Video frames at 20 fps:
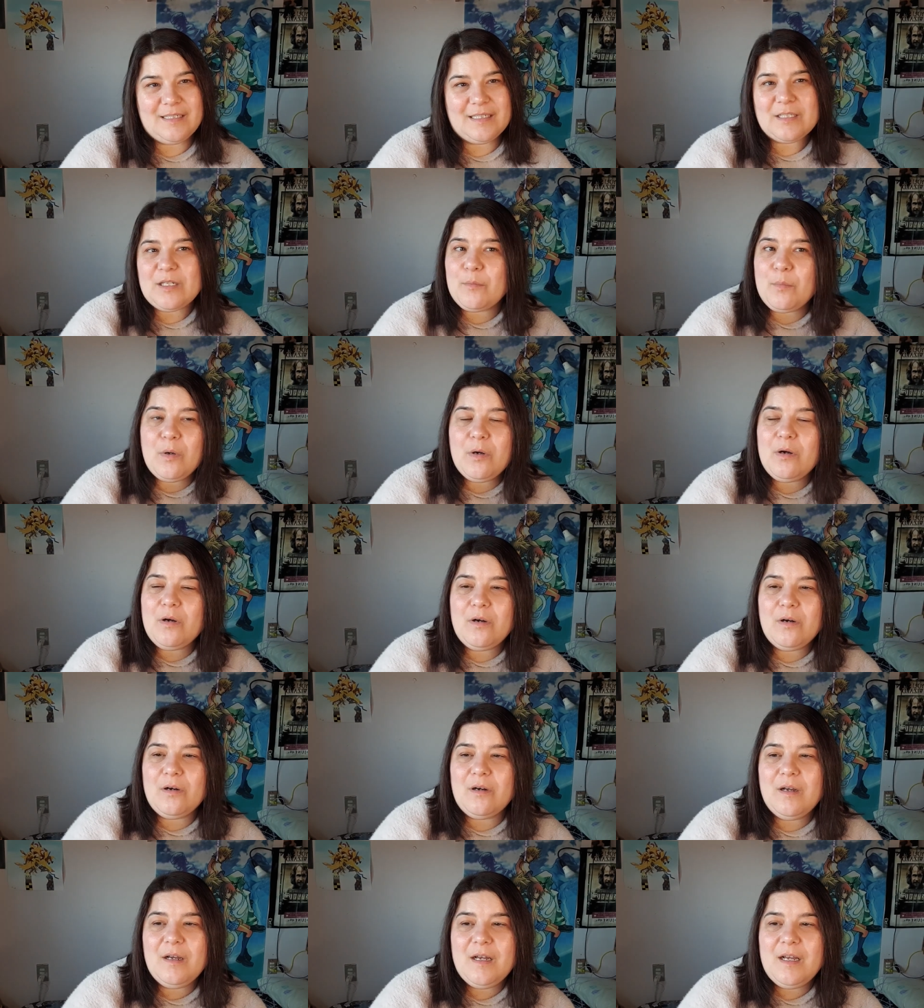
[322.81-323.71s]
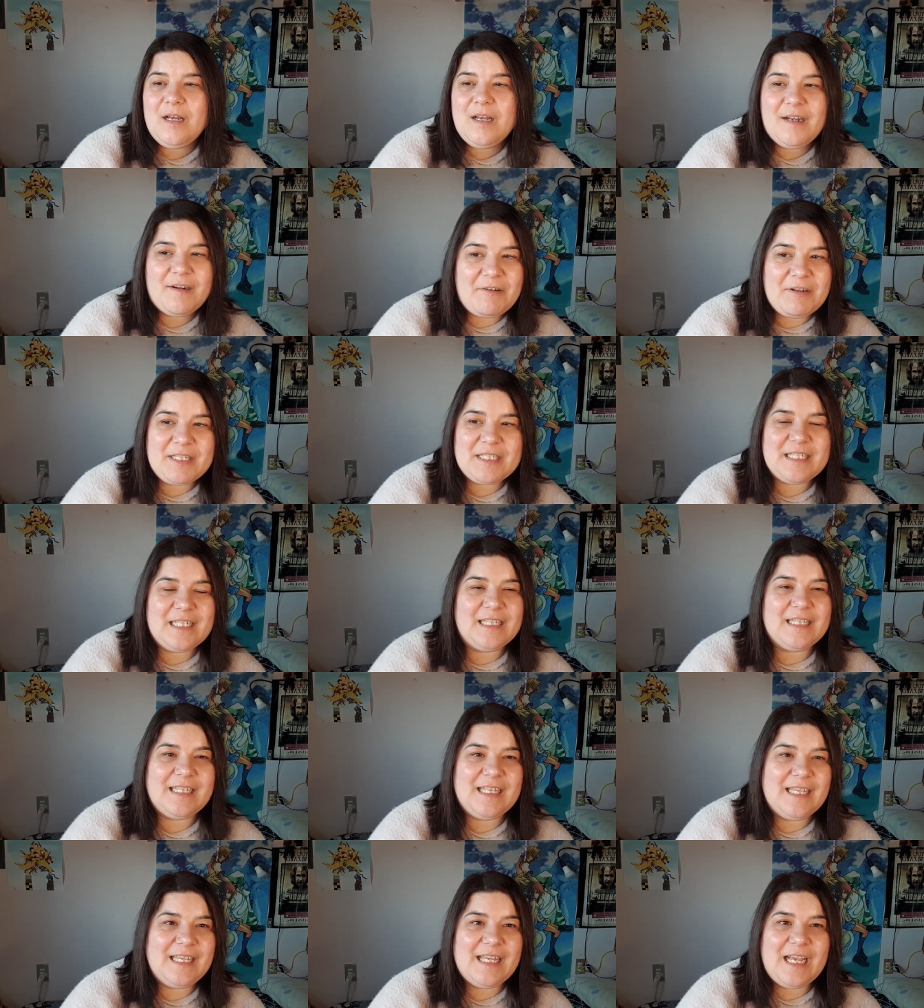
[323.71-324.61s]
Es como Rizan
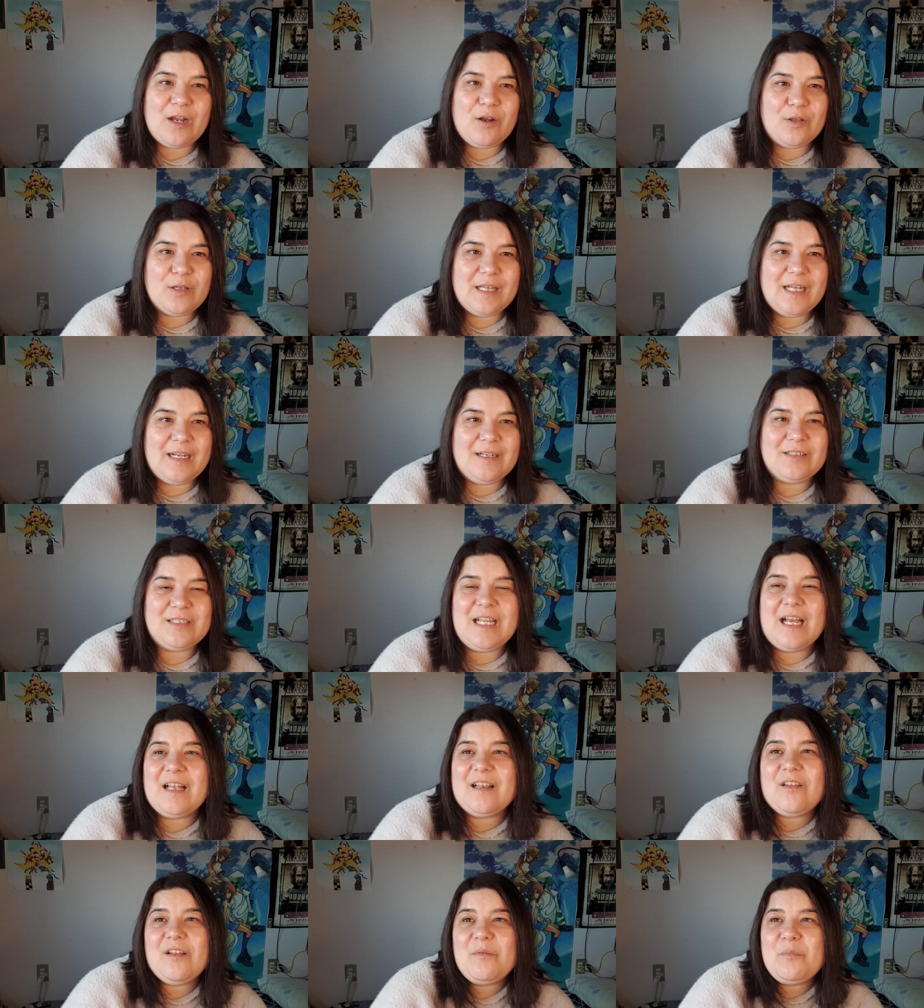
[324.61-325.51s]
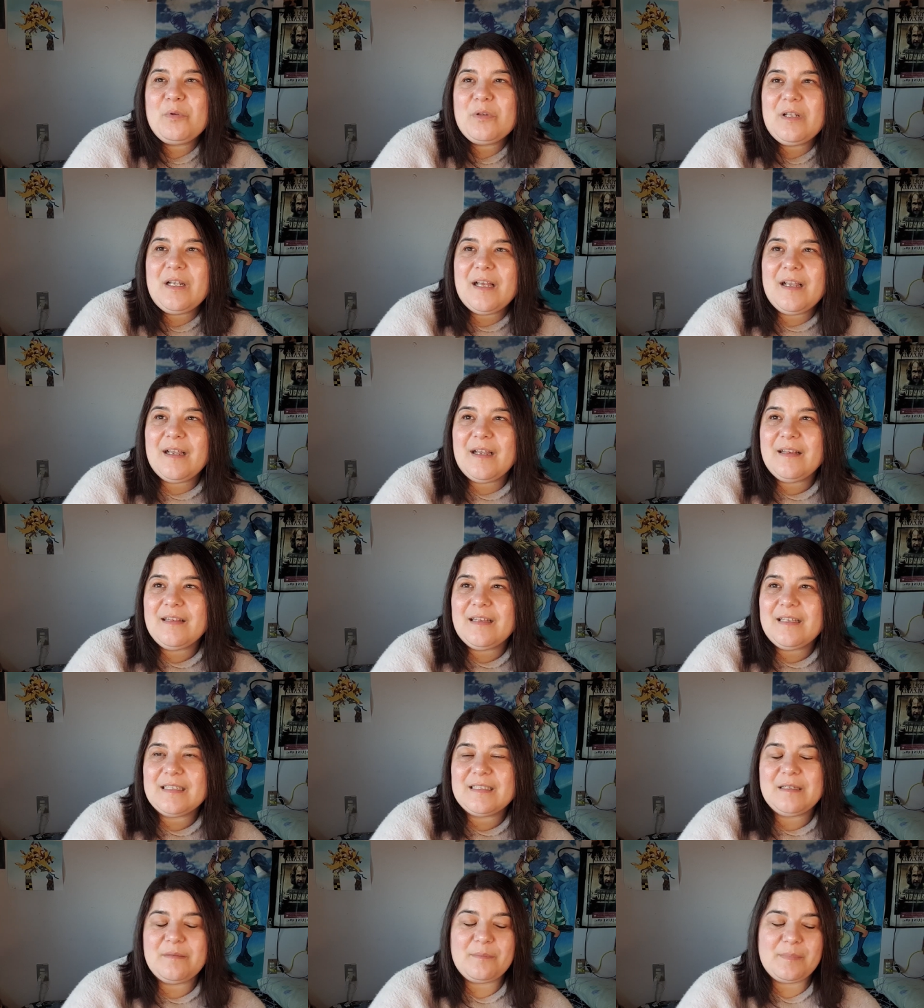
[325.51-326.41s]
de Acotar. O sea, todo el mundo le encanta
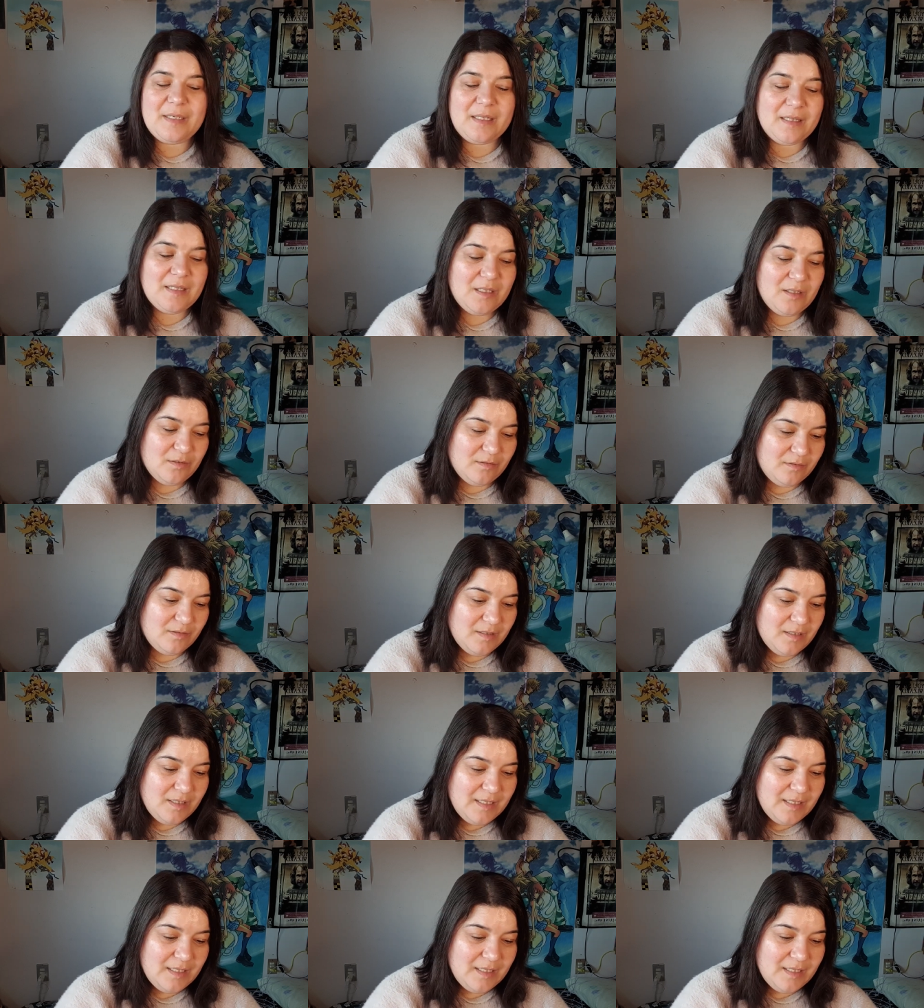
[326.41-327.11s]
y es en plan, tío.